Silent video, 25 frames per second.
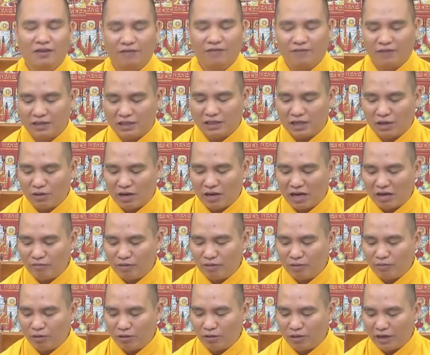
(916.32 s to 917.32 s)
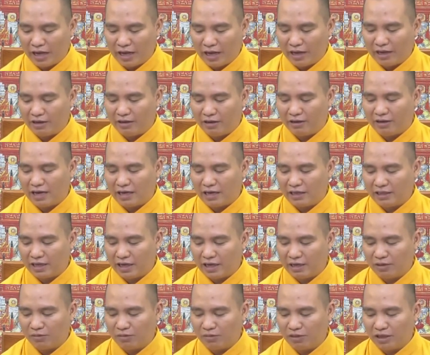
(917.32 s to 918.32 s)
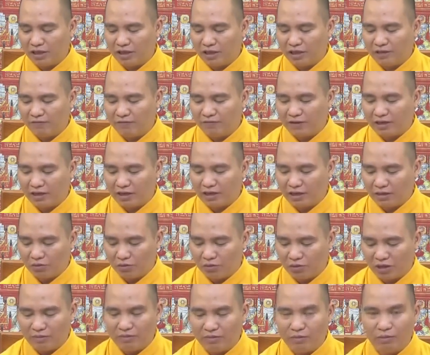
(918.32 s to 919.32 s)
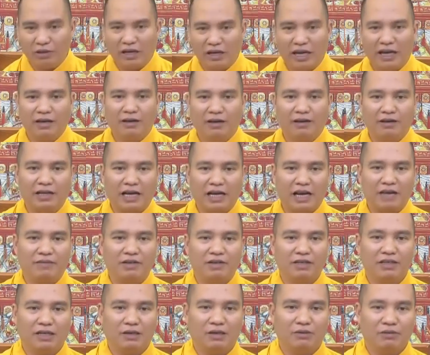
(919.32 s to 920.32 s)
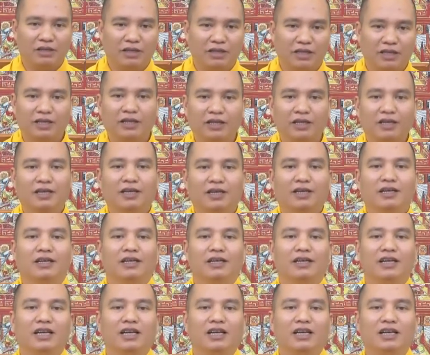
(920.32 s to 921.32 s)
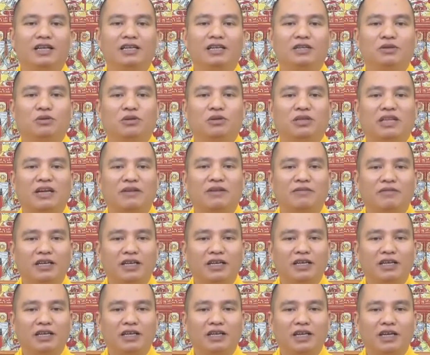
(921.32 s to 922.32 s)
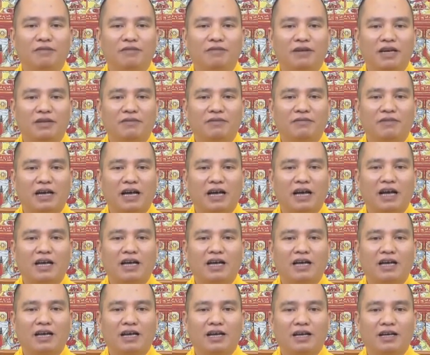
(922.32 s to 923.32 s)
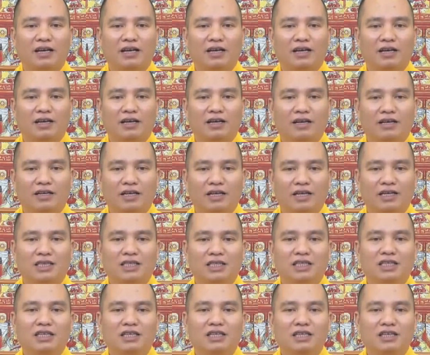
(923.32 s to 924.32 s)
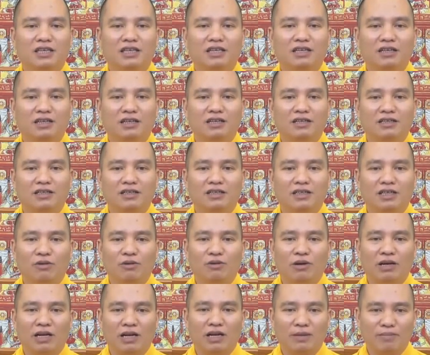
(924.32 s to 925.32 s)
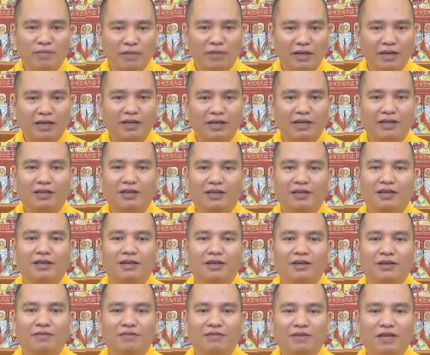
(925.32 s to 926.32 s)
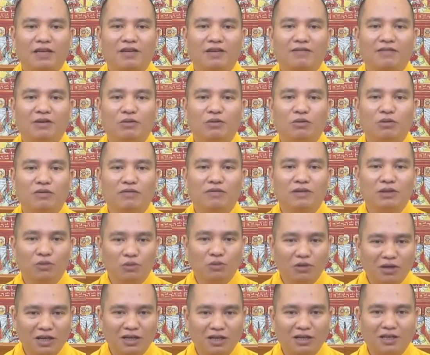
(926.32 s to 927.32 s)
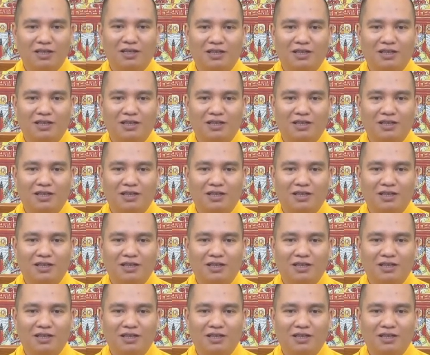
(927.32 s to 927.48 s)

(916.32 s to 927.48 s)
và sau 21 ngày đó ăn chay tụng kinh niệm Phật hết đủ 21 ngày đó hai vợ chồng gì nên lên chùa Tản Viên để lễ Phật và để xin cái nước ở dưới giếng quan âm ấy về và uống với thuốc